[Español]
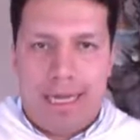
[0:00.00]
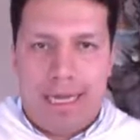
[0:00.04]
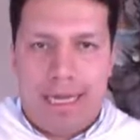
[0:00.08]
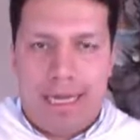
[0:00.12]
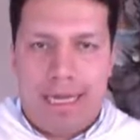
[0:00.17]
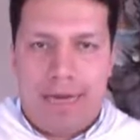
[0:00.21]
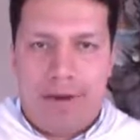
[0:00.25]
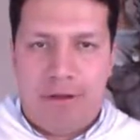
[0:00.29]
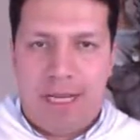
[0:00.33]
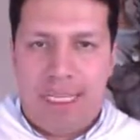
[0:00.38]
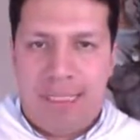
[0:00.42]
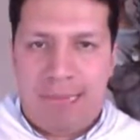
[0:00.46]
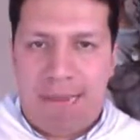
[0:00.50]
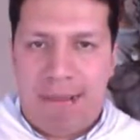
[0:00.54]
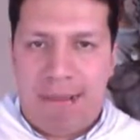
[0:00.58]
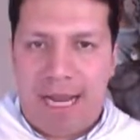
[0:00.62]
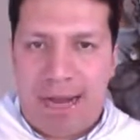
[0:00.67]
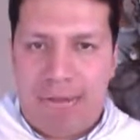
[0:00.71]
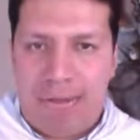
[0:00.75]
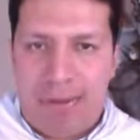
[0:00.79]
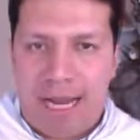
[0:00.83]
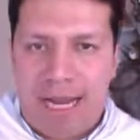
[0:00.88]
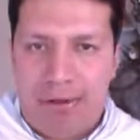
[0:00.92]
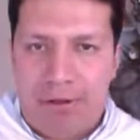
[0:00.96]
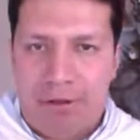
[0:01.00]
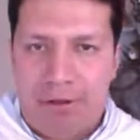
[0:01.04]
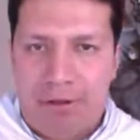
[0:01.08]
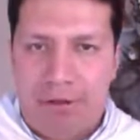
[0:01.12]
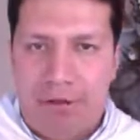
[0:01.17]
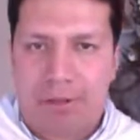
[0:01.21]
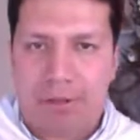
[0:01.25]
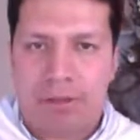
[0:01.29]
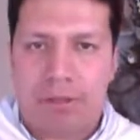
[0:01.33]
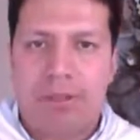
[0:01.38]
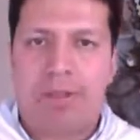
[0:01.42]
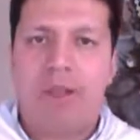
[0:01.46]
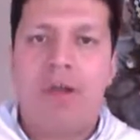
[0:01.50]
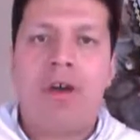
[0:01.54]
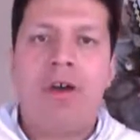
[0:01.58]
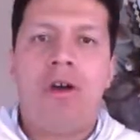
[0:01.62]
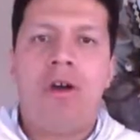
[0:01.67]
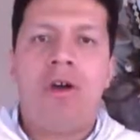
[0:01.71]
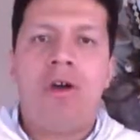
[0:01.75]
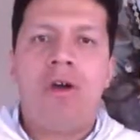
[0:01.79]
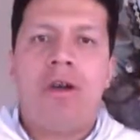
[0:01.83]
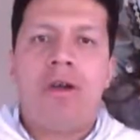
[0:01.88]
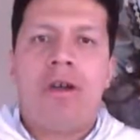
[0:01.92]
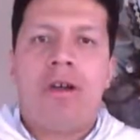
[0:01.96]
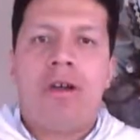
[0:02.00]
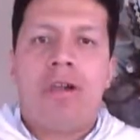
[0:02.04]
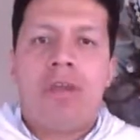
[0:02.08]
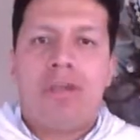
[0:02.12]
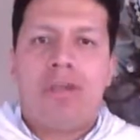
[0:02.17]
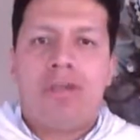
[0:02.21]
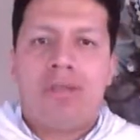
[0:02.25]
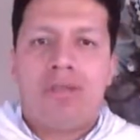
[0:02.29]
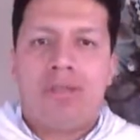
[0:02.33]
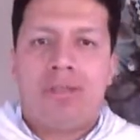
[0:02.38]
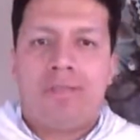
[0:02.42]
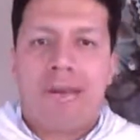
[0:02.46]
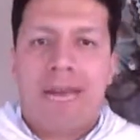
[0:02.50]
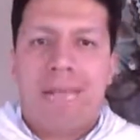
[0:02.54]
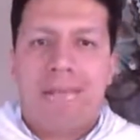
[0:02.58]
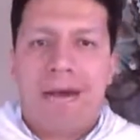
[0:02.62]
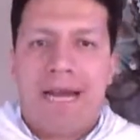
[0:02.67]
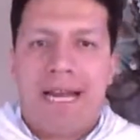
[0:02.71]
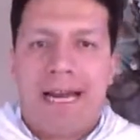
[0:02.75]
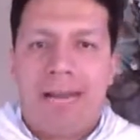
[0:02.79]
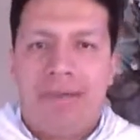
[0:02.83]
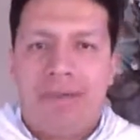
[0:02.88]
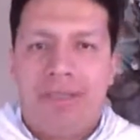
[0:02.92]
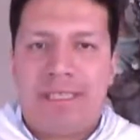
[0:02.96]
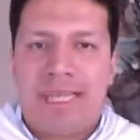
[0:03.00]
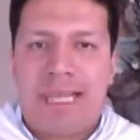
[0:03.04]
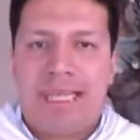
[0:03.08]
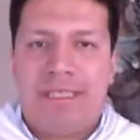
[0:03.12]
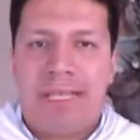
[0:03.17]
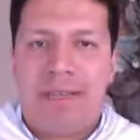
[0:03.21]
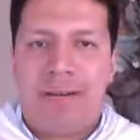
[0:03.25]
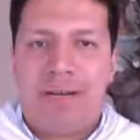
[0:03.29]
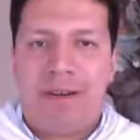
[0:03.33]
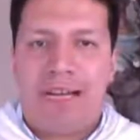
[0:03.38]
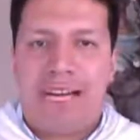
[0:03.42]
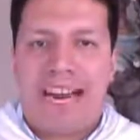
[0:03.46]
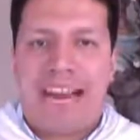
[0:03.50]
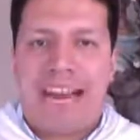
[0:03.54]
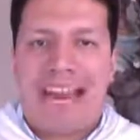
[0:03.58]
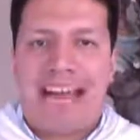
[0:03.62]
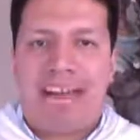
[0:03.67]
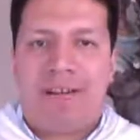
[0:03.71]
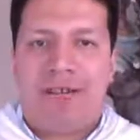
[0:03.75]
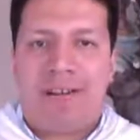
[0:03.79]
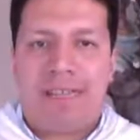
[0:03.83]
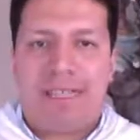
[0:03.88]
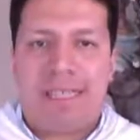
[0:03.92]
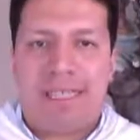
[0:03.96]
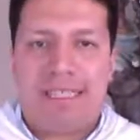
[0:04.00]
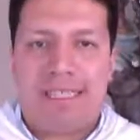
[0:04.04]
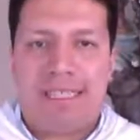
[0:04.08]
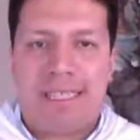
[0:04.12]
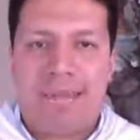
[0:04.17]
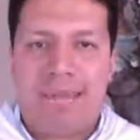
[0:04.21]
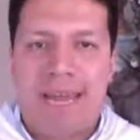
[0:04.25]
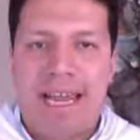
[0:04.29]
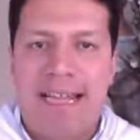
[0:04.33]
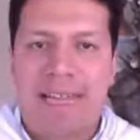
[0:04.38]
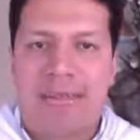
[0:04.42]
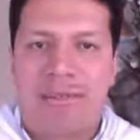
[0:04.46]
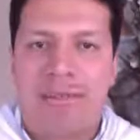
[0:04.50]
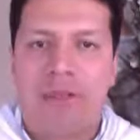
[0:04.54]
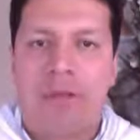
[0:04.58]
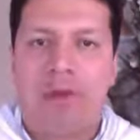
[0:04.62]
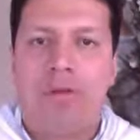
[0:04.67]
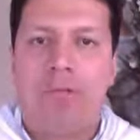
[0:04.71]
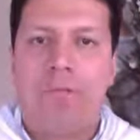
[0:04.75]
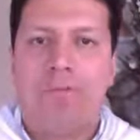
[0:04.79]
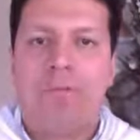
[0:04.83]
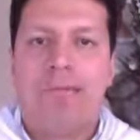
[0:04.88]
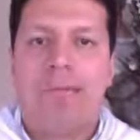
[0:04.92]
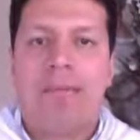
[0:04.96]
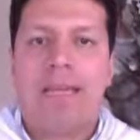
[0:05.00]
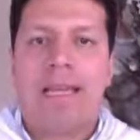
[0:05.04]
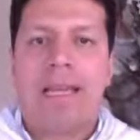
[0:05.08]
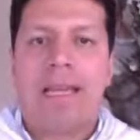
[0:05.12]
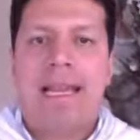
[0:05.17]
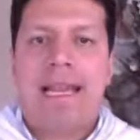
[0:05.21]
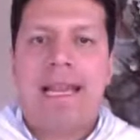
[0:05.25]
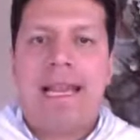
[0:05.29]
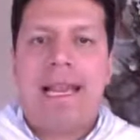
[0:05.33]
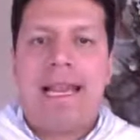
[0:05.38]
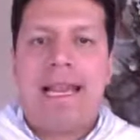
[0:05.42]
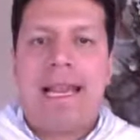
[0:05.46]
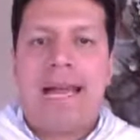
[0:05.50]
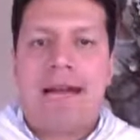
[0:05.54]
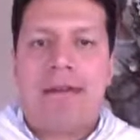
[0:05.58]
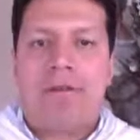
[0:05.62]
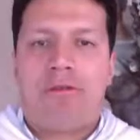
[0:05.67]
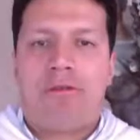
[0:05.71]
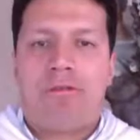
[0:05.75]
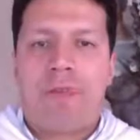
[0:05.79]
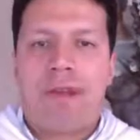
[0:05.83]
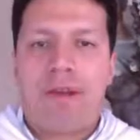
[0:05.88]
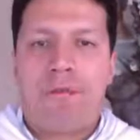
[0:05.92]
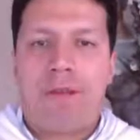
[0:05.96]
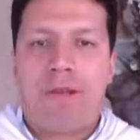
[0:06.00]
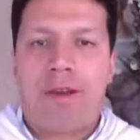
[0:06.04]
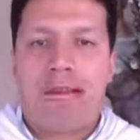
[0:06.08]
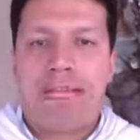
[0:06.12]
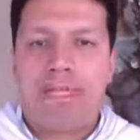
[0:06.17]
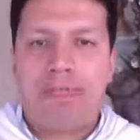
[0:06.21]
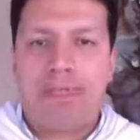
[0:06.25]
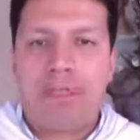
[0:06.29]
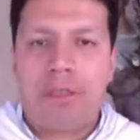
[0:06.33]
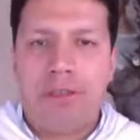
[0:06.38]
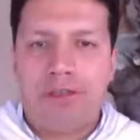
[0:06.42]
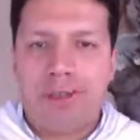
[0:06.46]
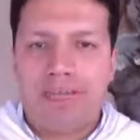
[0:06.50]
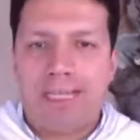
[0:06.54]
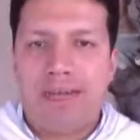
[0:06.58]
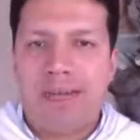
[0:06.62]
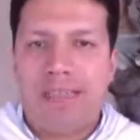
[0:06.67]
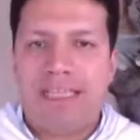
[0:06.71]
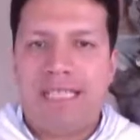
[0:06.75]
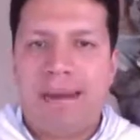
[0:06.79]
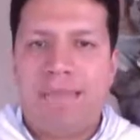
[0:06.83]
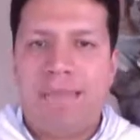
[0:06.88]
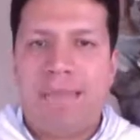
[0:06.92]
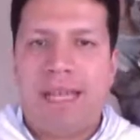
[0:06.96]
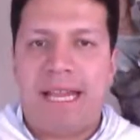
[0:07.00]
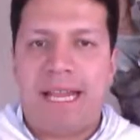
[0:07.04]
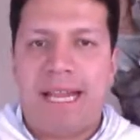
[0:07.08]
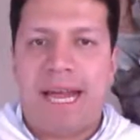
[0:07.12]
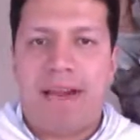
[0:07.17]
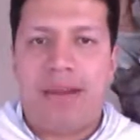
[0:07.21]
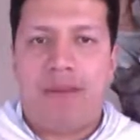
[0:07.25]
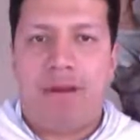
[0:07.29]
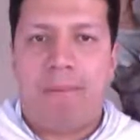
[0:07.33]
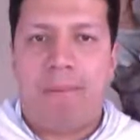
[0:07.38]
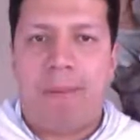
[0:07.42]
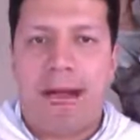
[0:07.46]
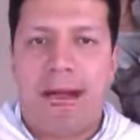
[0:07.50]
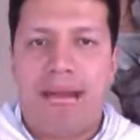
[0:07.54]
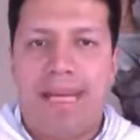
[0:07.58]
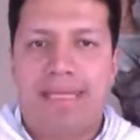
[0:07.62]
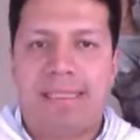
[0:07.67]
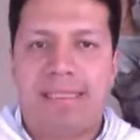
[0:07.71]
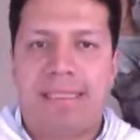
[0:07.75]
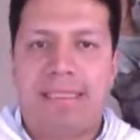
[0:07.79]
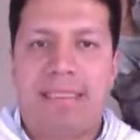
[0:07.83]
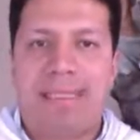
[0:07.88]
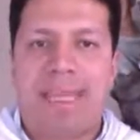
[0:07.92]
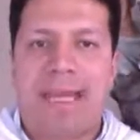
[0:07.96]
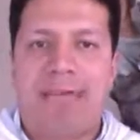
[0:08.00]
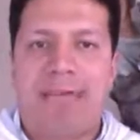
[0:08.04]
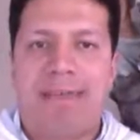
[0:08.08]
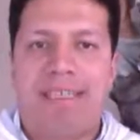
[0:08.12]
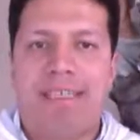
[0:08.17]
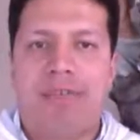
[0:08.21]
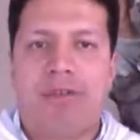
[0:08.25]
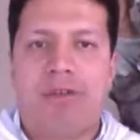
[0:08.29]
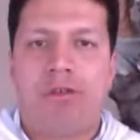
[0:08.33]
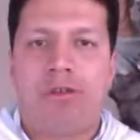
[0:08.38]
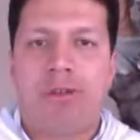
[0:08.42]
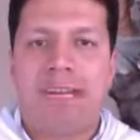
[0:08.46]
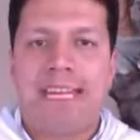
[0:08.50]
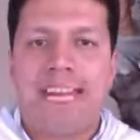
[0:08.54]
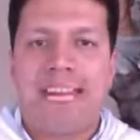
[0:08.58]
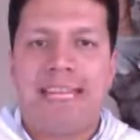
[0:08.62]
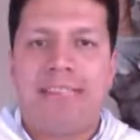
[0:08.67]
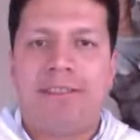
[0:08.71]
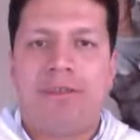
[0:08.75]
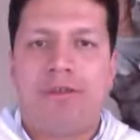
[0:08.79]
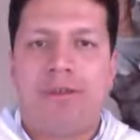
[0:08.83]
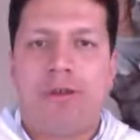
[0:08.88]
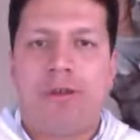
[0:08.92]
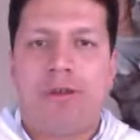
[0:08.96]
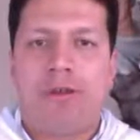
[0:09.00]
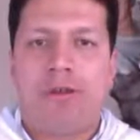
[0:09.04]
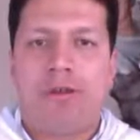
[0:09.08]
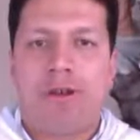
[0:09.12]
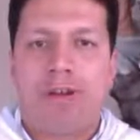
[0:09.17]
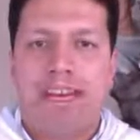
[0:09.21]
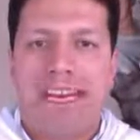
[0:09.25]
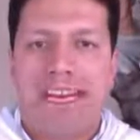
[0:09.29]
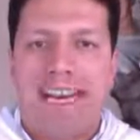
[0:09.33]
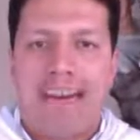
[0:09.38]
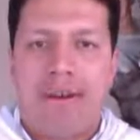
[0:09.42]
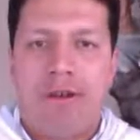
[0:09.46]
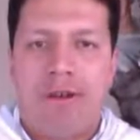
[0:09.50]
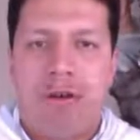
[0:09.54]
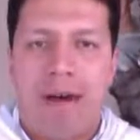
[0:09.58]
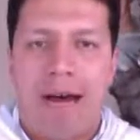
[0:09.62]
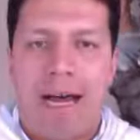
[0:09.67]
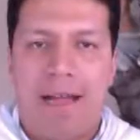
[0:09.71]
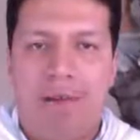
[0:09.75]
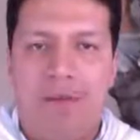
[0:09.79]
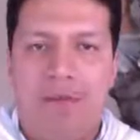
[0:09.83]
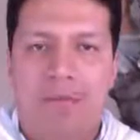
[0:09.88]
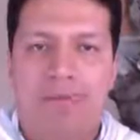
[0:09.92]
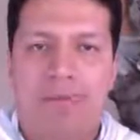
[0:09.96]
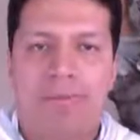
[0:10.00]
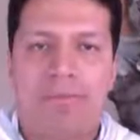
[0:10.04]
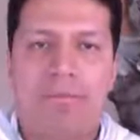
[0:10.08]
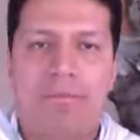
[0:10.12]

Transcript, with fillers: Y no es para menos. Nos preparamos hacia un gran acontecimiento, la conmemoración de un septenario más de nuestro lienzo renovado.